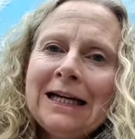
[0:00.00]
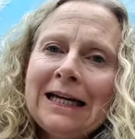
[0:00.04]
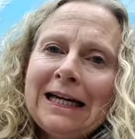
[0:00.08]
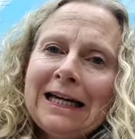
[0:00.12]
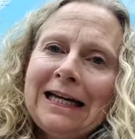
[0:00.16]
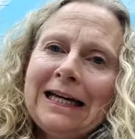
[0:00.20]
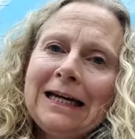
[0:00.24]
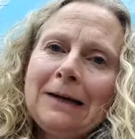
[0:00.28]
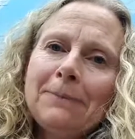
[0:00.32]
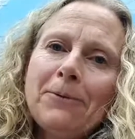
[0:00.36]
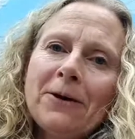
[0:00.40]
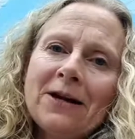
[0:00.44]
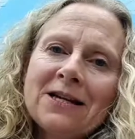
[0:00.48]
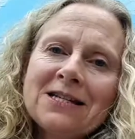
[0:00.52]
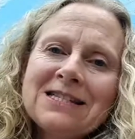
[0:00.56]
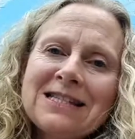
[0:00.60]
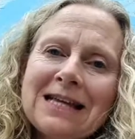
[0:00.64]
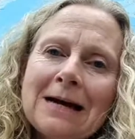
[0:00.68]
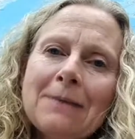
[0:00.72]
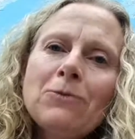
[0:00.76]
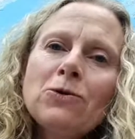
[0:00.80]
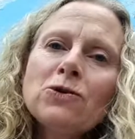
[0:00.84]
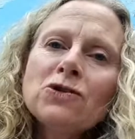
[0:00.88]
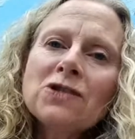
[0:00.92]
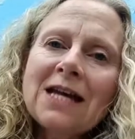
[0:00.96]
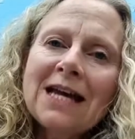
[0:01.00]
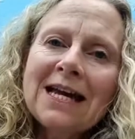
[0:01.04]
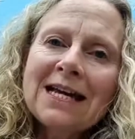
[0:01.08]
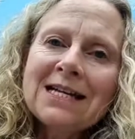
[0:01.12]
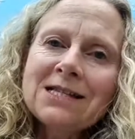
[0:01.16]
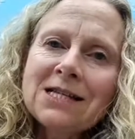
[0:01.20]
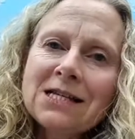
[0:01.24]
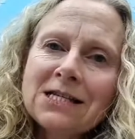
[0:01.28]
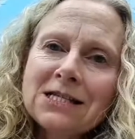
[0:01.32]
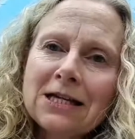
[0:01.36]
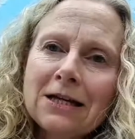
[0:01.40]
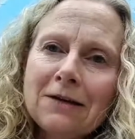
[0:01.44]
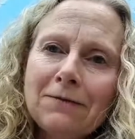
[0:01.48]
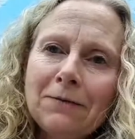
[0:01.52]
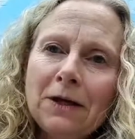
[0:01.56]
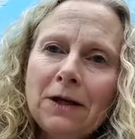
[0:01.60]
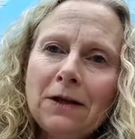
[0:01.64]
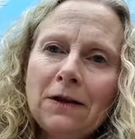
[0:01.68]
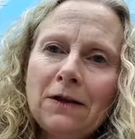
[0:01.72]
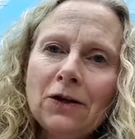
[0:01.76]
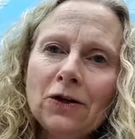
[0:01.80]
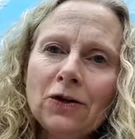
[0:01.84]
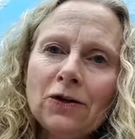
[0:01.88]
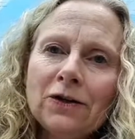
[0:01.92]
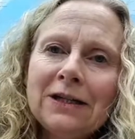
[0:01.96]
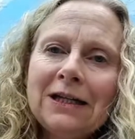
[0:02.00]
y prestamos ese servicio.